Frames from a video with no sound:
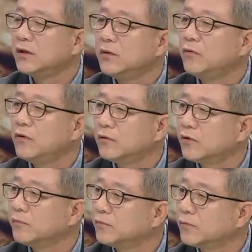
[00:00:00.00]
힘을
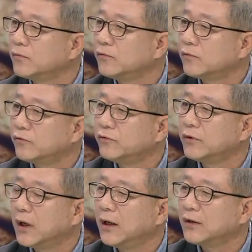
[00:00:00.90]
좀
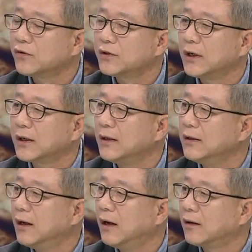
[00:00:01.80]
두는 게 좋지
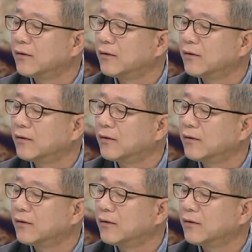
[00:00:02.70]
않겠냐